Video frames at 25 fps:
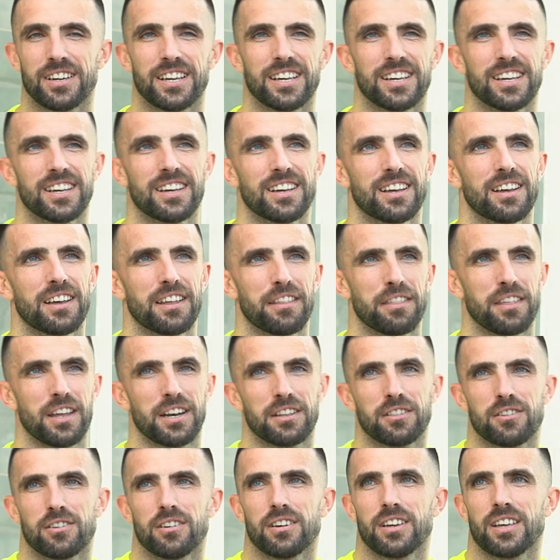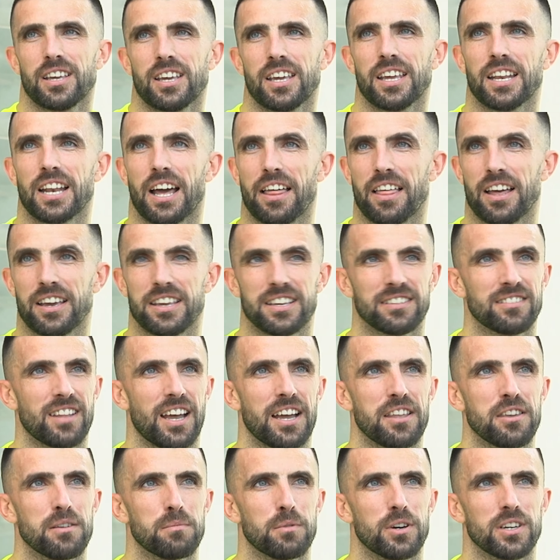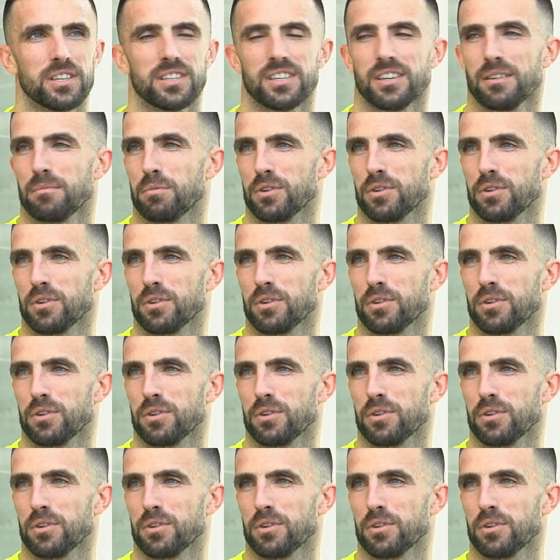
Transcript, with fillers: Eh, es cierto, y nada, y este año pues,